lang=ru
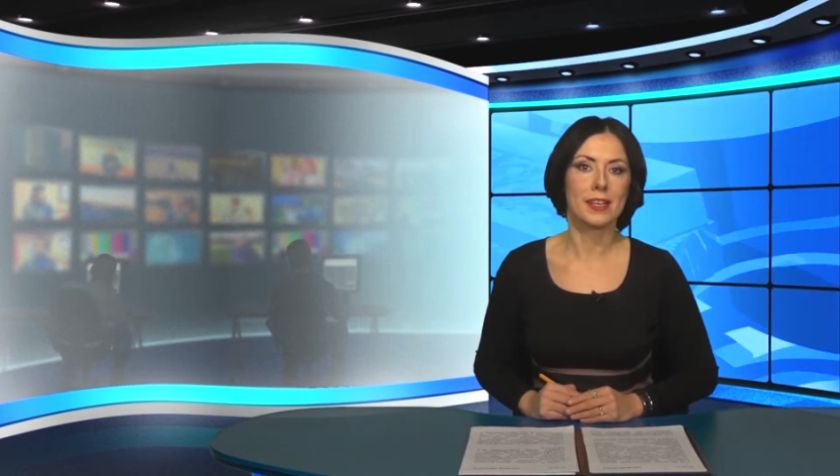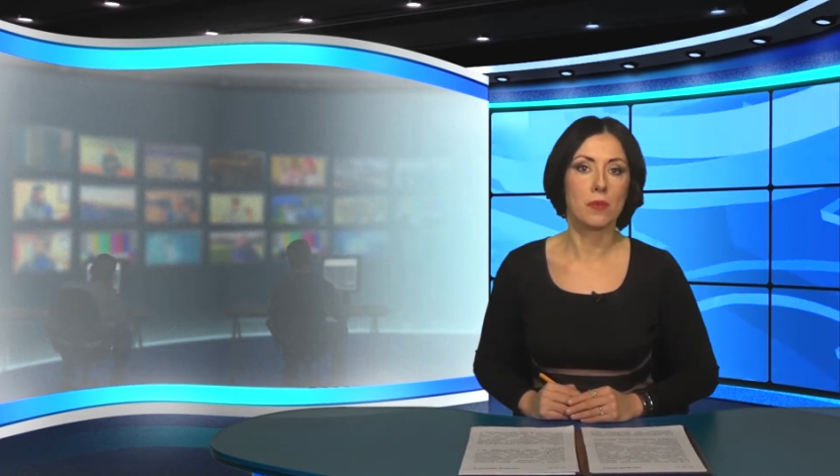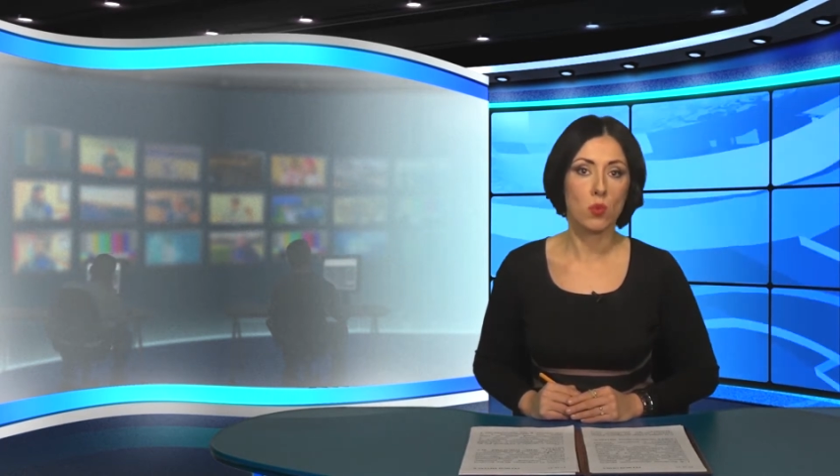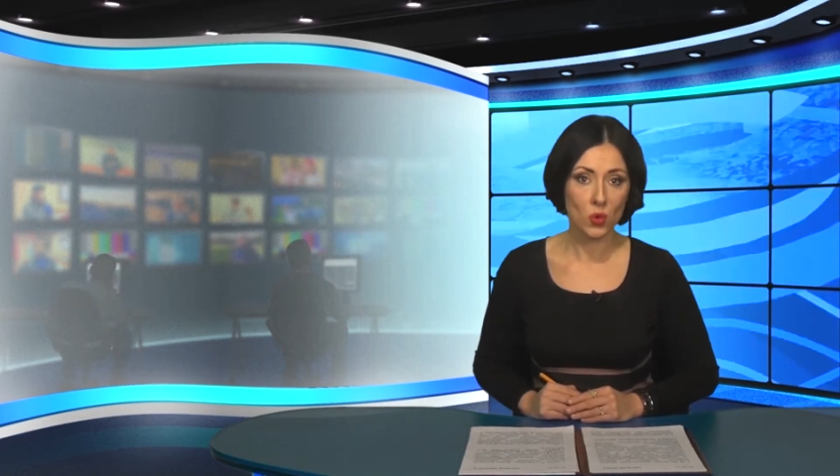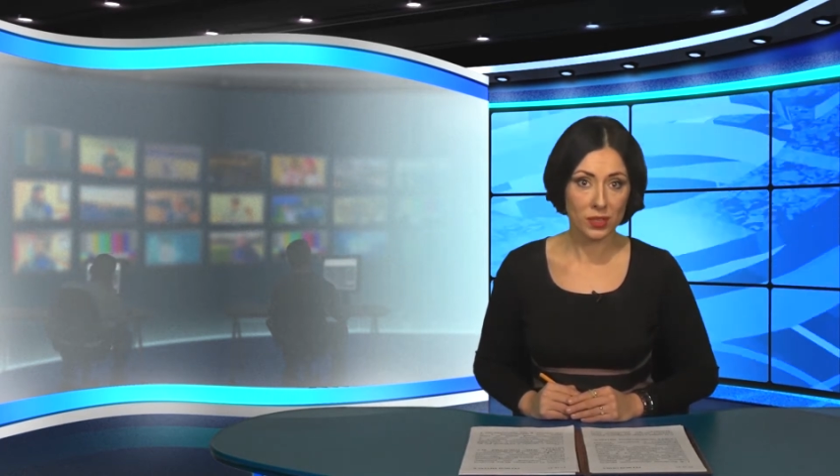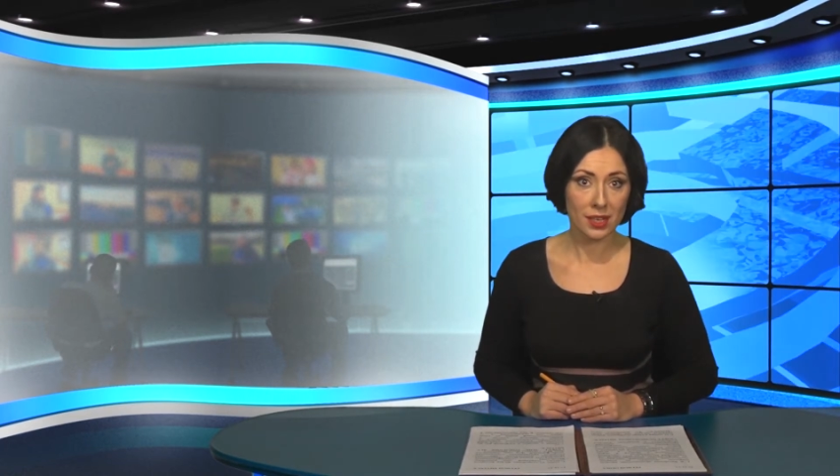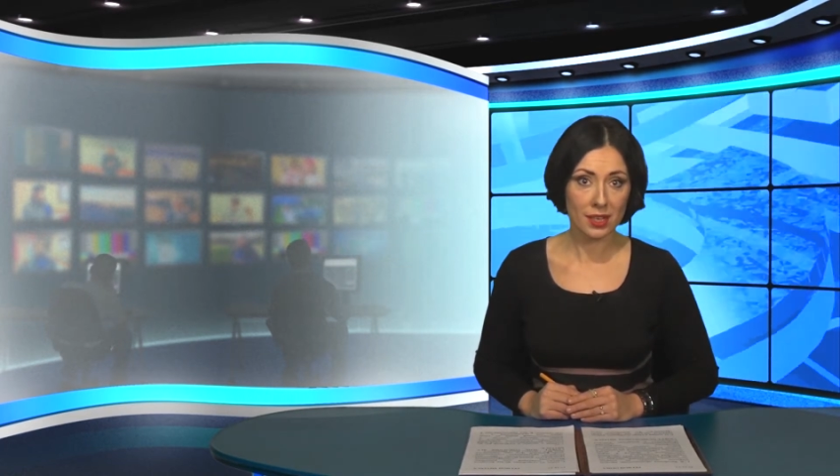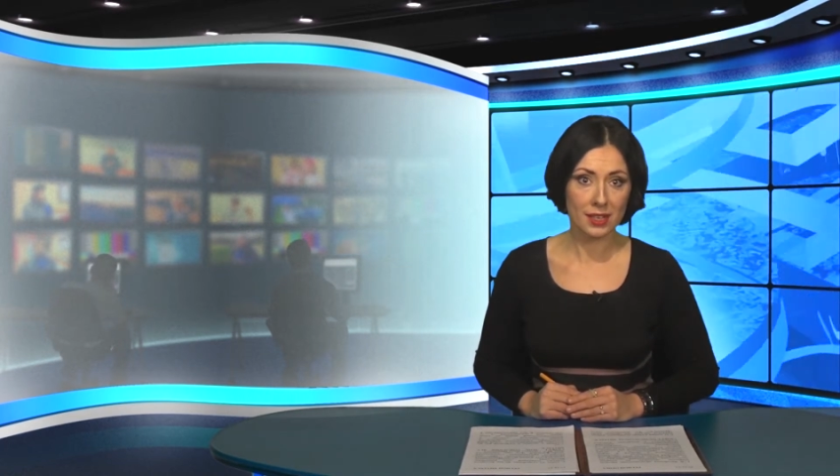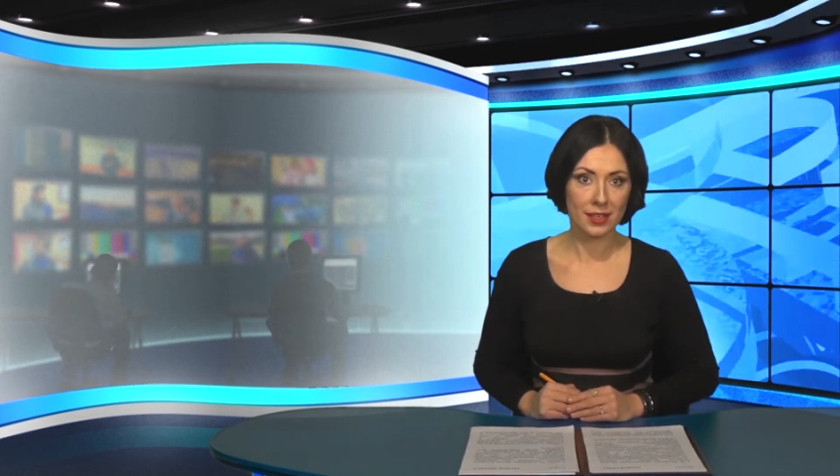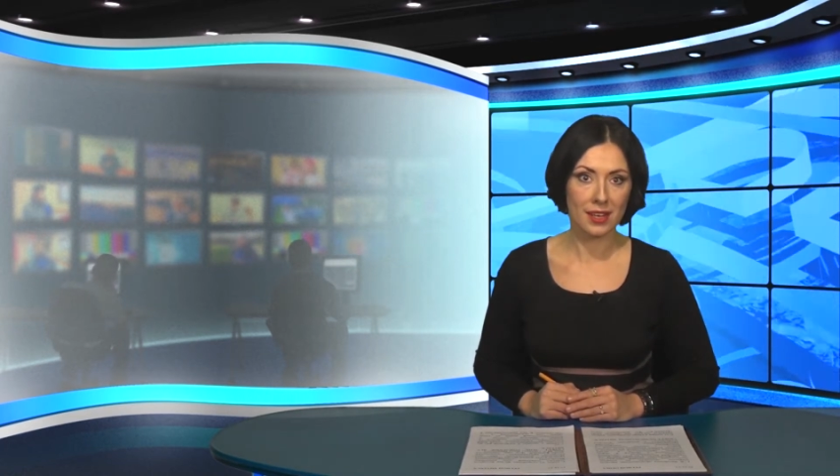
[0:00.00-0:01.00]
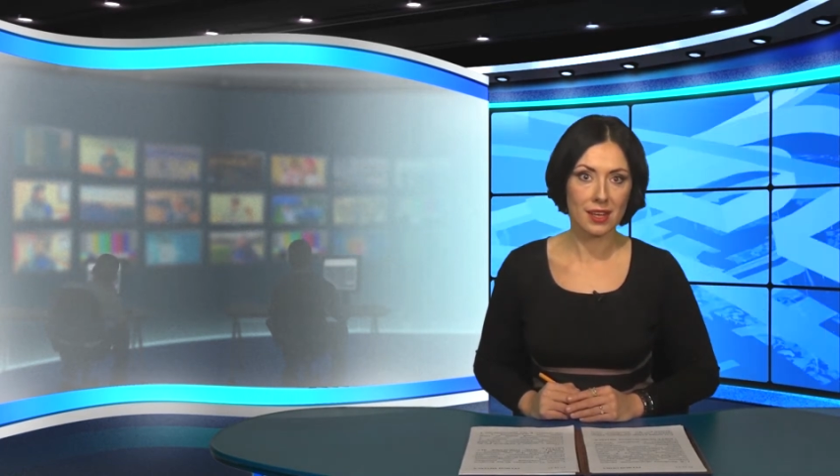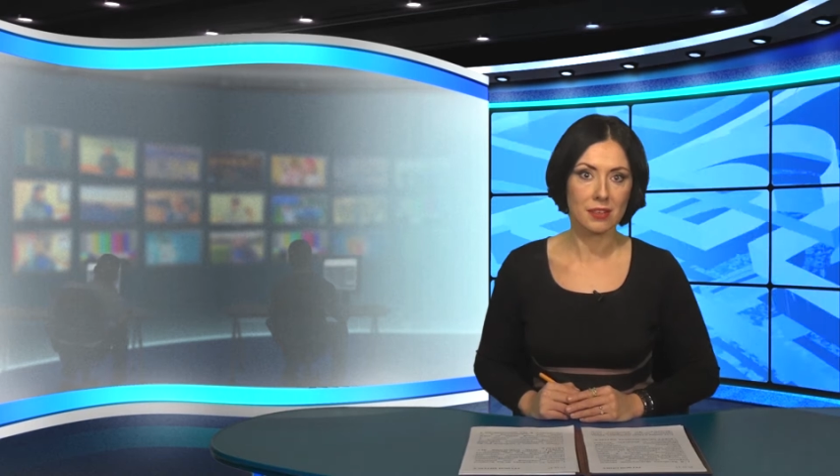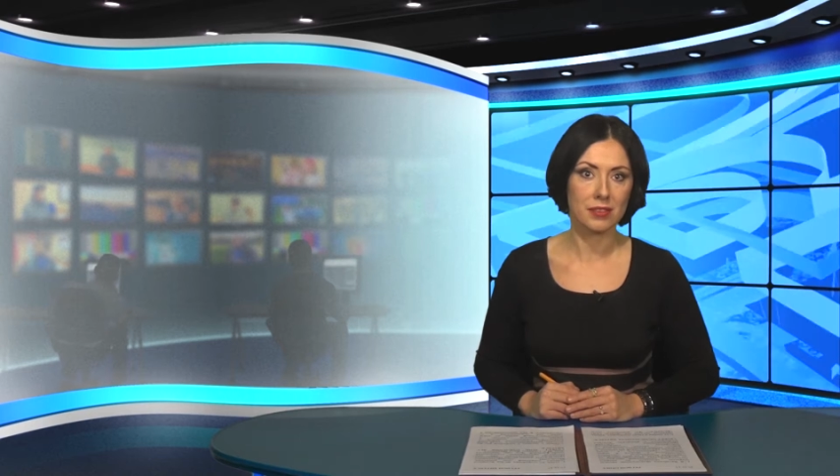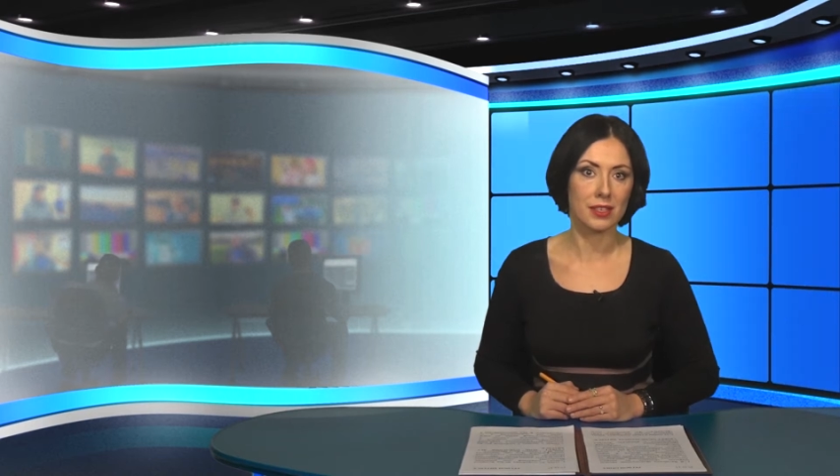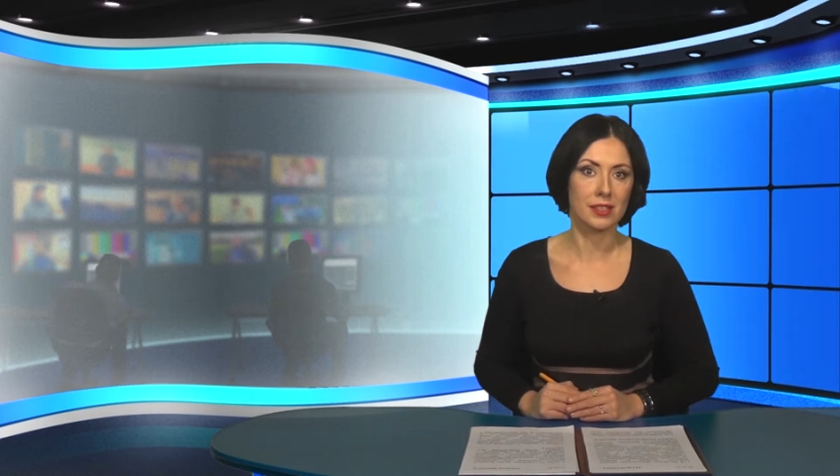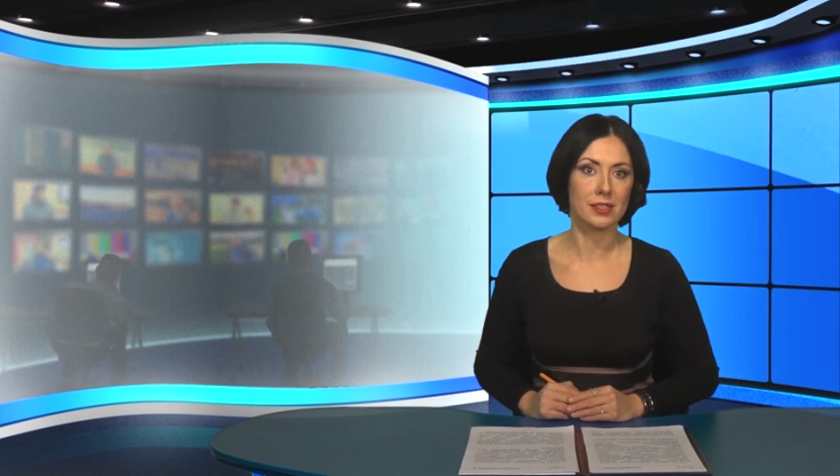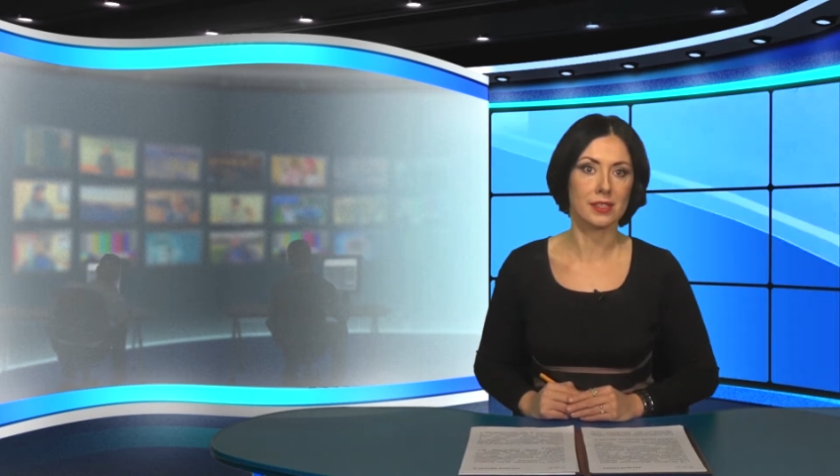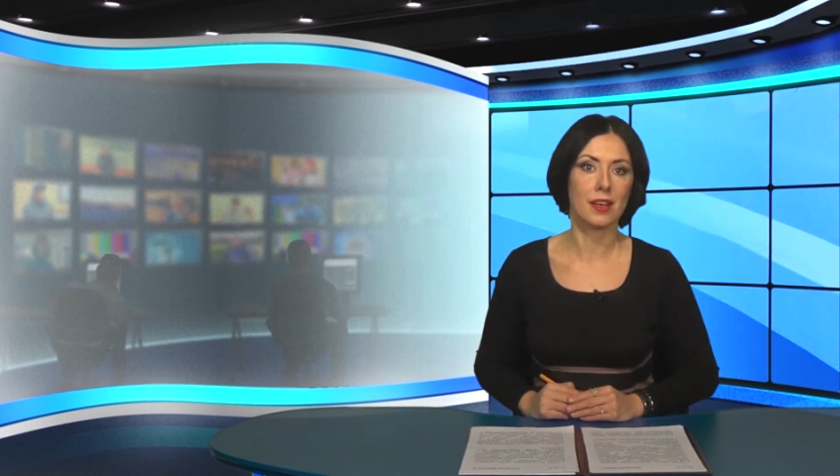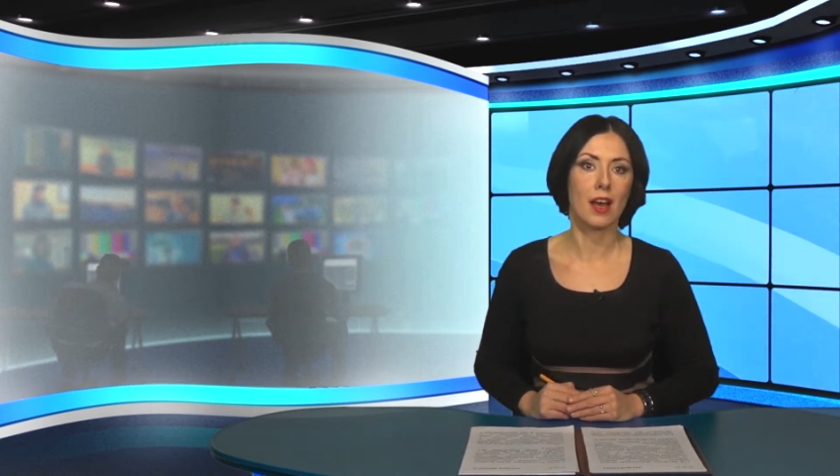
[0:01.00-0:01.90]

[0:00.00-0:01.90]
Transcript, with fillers: ремонта и как выглядит